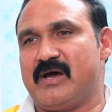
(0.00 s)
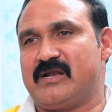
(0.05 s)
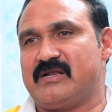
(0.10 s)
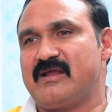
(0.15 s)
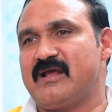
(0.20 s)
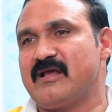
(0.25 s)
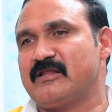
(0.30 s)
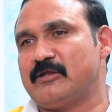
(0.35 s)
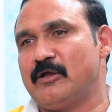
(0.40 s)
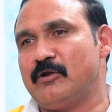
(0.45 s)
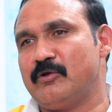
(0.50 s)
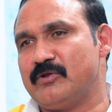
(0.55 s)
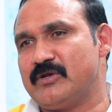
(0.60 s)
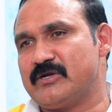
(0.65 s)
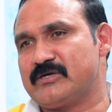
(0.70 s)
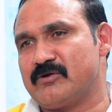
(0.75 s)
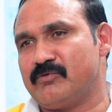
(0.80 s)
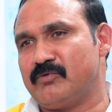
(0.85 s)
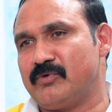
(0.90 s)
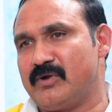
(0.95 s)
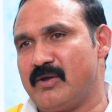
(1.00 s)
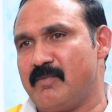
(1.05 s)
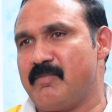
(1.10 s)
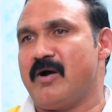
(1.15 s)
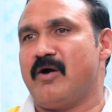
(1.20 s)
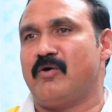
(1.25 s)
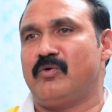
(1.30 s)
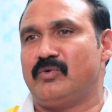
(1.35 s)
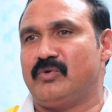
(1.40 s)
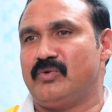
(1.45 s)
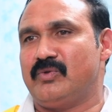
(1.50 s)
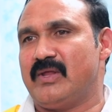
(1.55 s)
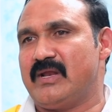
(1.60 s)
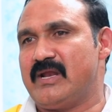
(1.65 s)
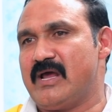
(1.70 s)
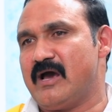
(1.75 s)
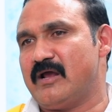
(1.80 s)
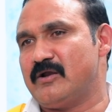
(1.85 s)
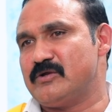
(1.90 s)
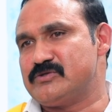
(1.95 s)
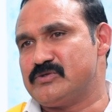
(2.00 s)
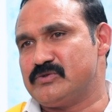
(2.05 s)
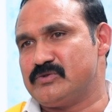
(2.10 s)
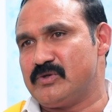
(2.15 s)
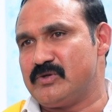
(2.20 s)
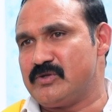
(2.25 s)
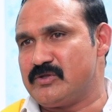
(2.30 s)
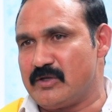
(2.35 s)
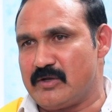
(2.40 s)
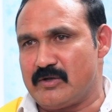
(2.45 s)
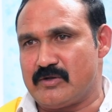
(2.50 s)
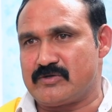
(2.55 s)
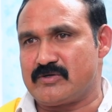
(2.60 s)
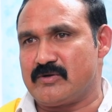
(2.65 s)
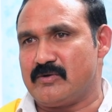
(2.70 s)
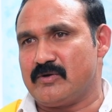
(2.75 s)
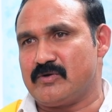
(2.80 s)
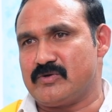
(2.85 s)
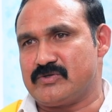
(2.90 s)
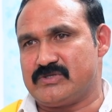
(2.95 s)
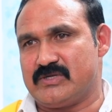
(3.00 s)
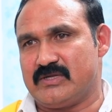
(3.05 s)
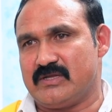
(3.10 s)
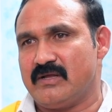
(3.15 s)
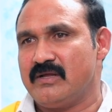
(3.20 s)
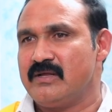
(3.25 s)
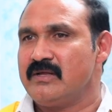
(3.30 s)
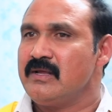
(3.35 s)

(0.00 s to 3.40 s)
పార్టీగా తెలుగుదేశం ఉంటే బాగుంటుందనే ఆలోచనతోనే తెలుగుదేశంలోకి వచ్చిన